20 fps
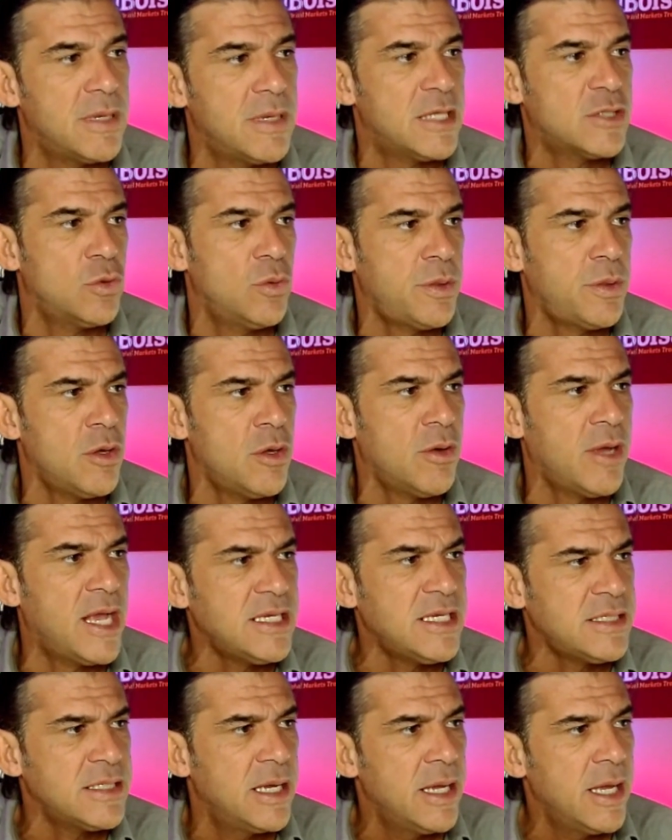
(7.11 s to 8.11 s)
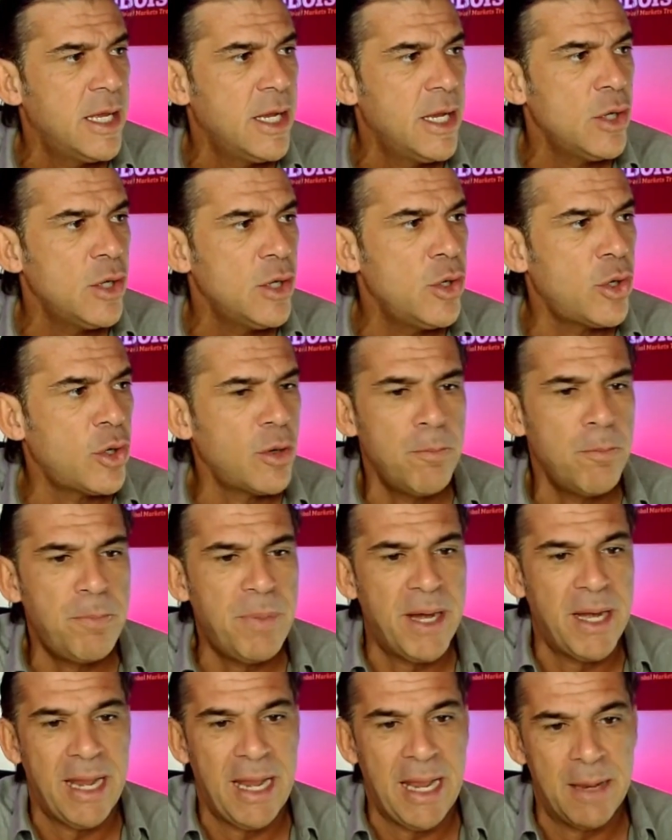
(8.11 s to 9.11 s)
La solución es
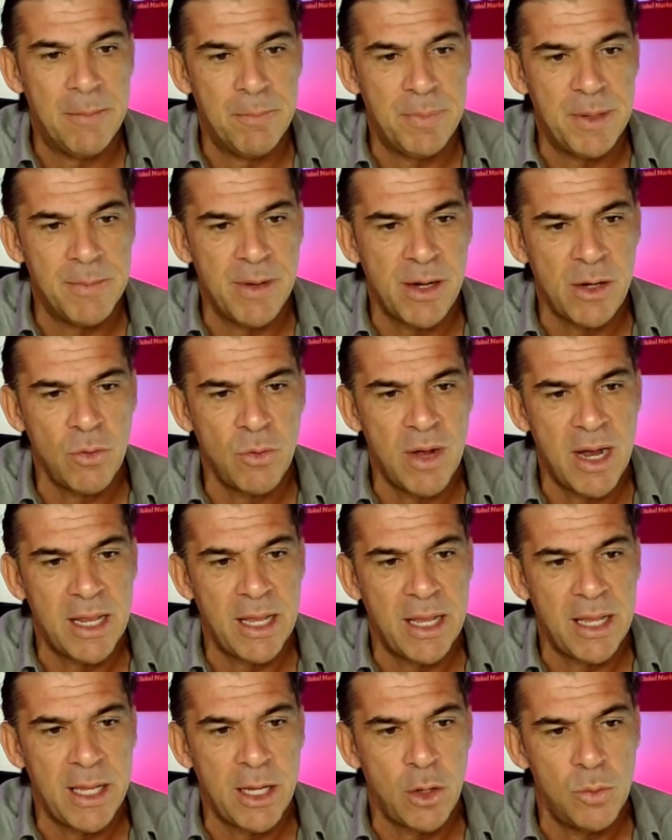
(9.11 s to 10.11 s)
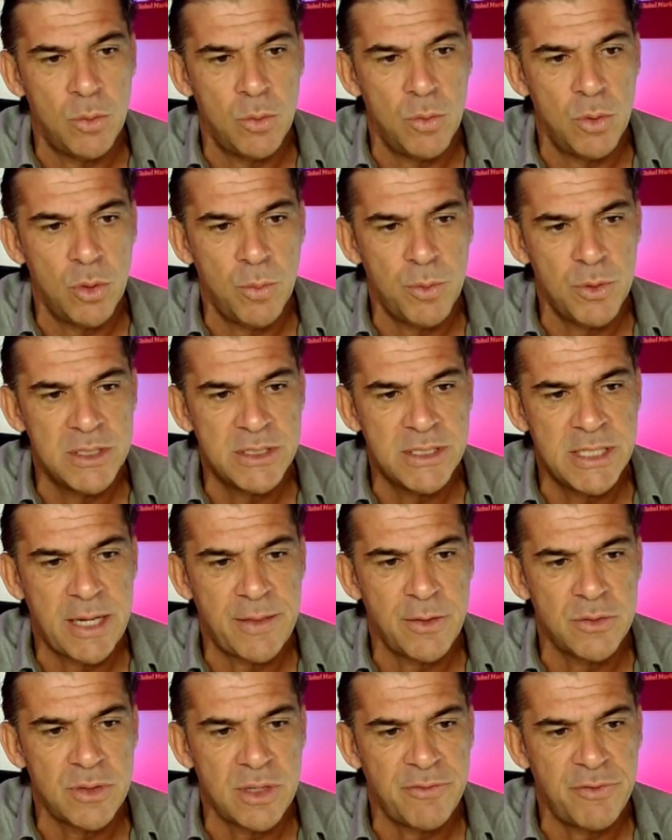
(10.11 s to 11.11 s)
romper, en primer lugar, y como no puede
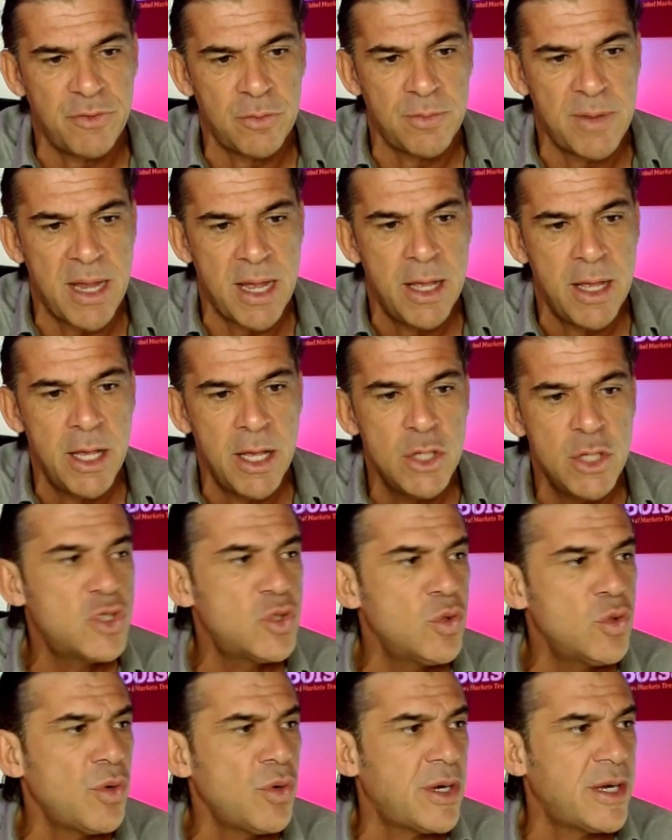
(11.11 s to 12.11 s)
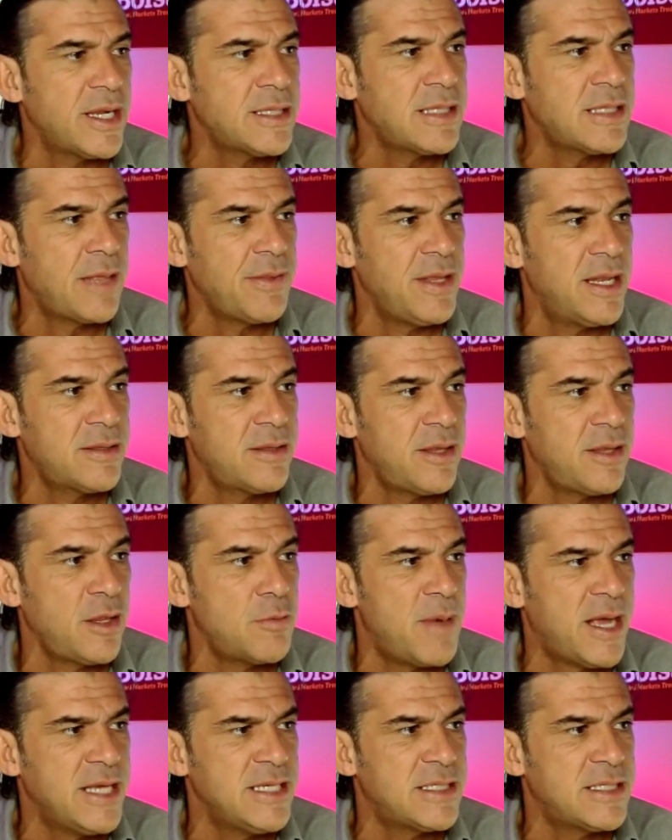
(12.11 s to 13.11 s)
ser de otra forma, su recta
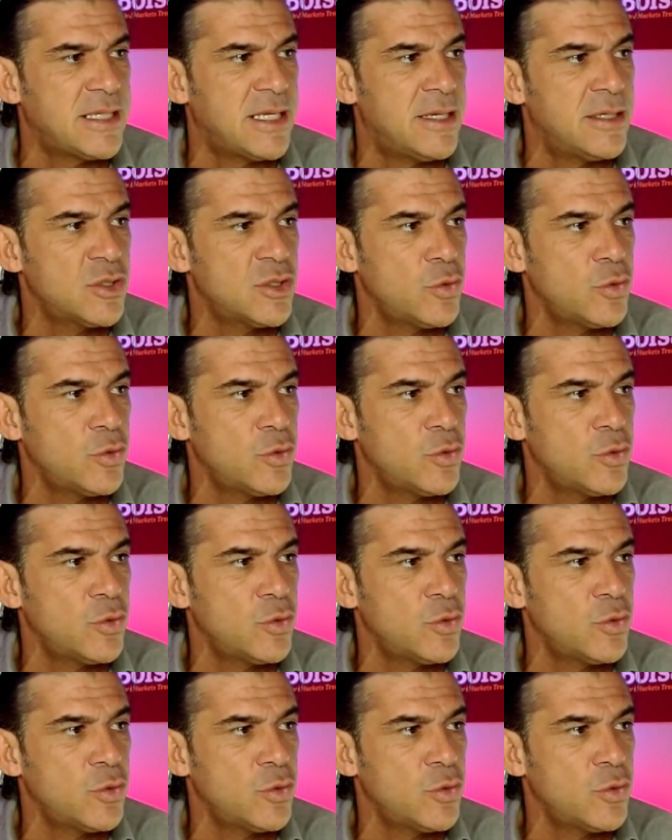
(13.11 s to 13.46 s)
directriz bajista.